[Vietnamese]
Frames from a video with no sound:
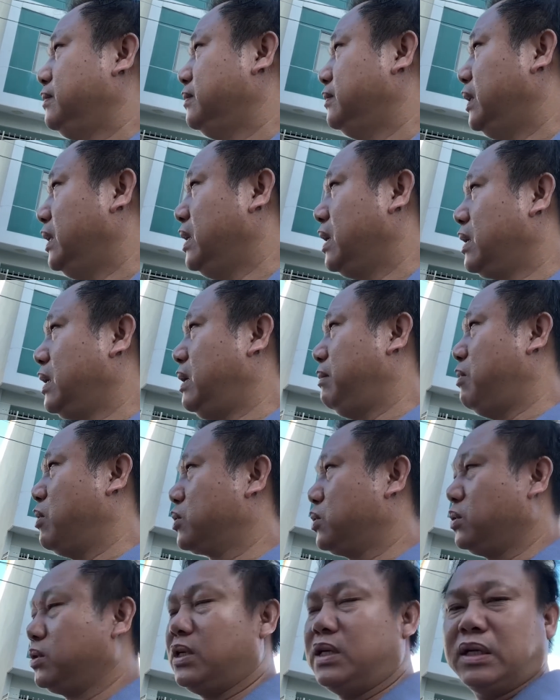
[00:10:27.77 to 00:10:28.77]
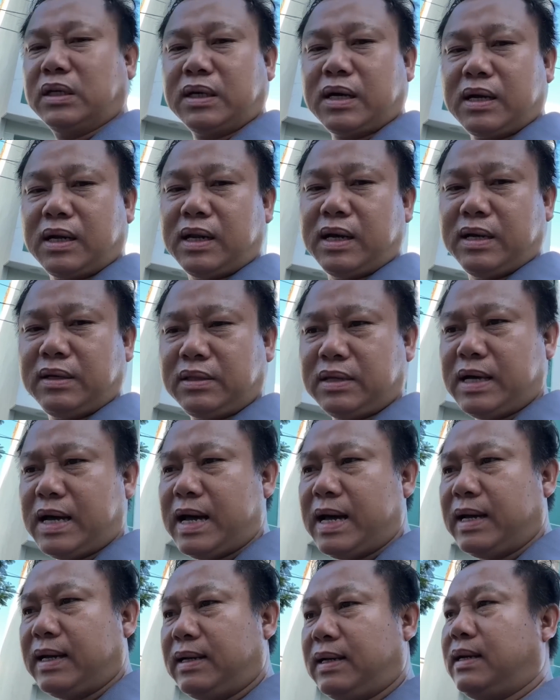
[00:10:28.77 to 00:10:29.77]
thứ nhất là một số tiền rất là lớn thứ
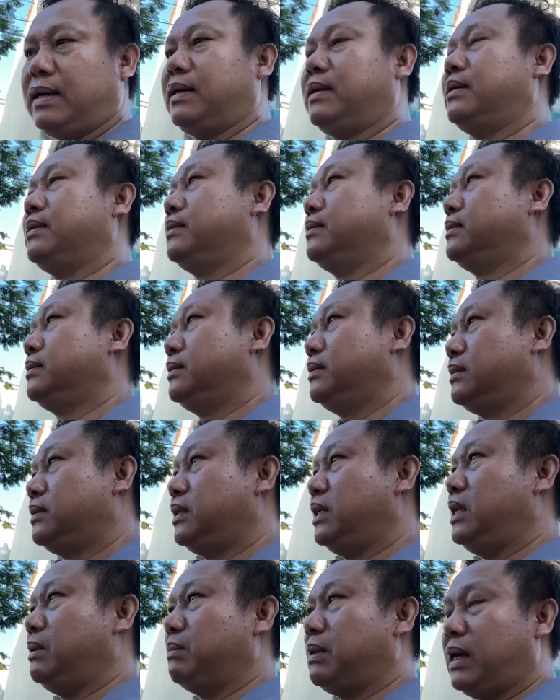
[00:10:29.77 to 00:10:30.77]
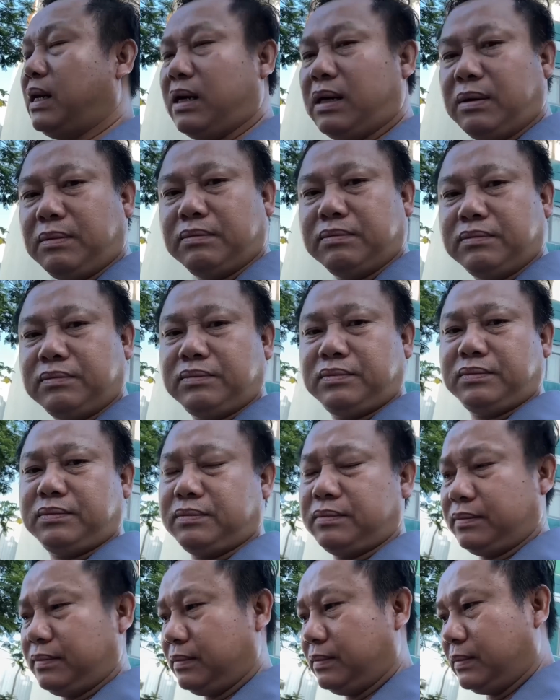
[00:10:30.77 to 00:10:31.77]
hai là khi mà
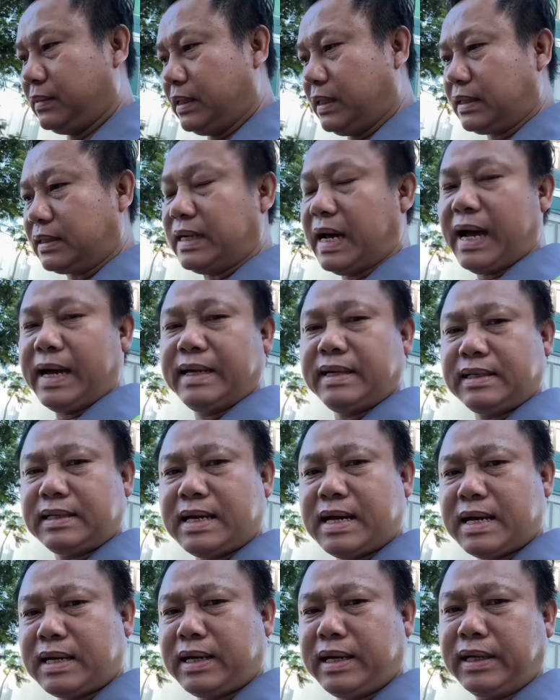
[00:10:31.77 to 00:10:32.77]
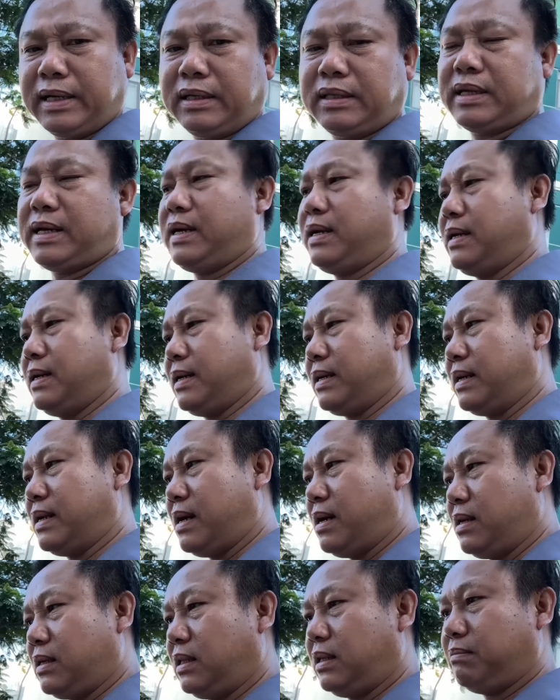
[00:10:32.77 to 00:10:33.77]
đãi ra nền kinh tế là
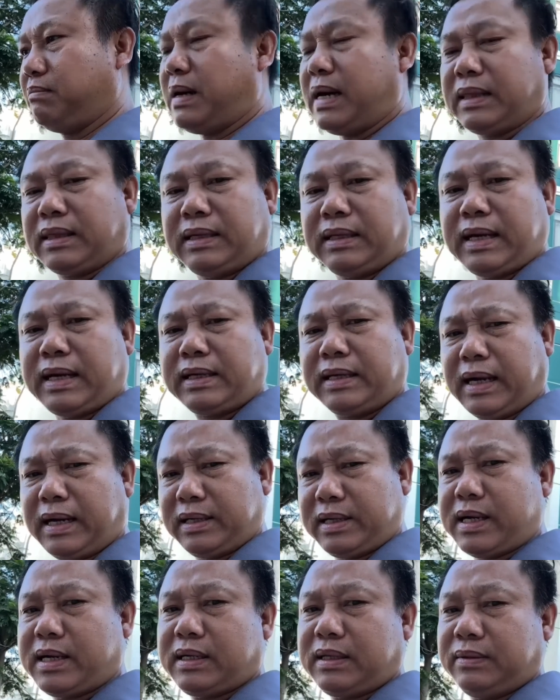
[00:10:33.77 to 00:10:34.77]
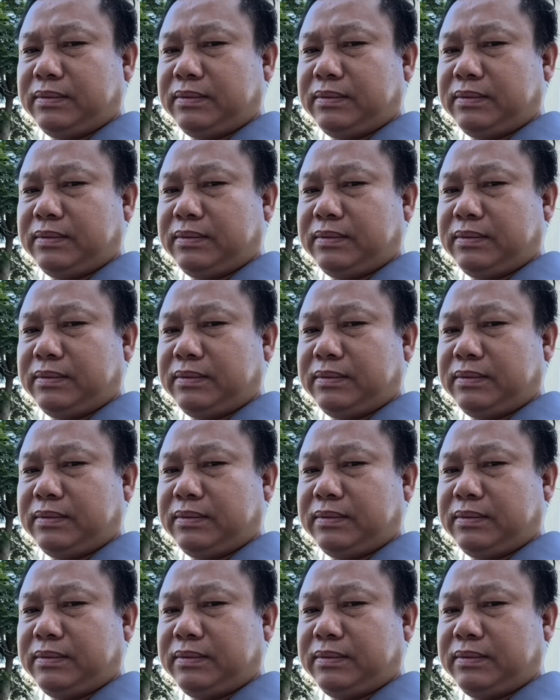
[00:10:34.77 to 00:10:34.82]
nó mang tính chất dẫn dắt